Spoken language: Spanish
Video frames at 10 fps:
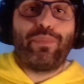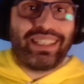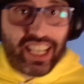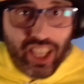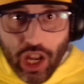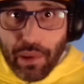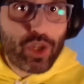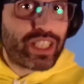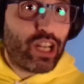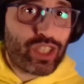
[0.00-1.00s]
A partir de ahora
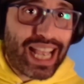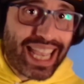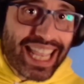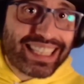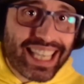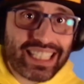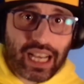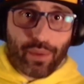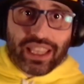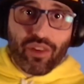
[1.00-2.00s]
vemos que los
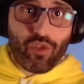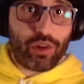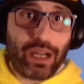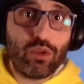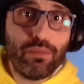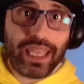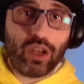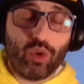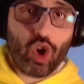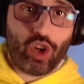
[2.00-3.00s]
agentes acaban de formar un
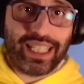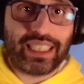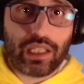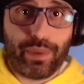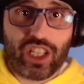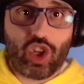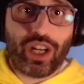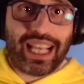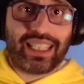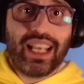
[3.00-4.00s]
vínculo con estas
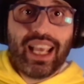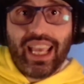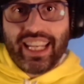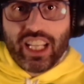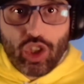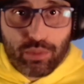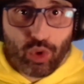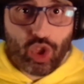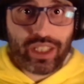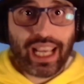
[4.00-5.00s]
personas, en estos
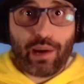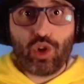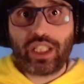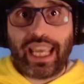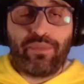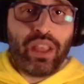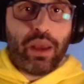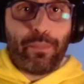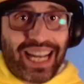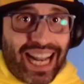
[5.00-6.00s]
mundos digamos que
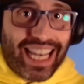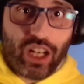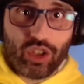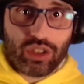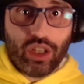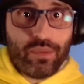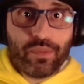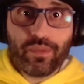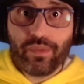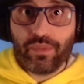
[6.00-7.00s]
paralelos, ¿no?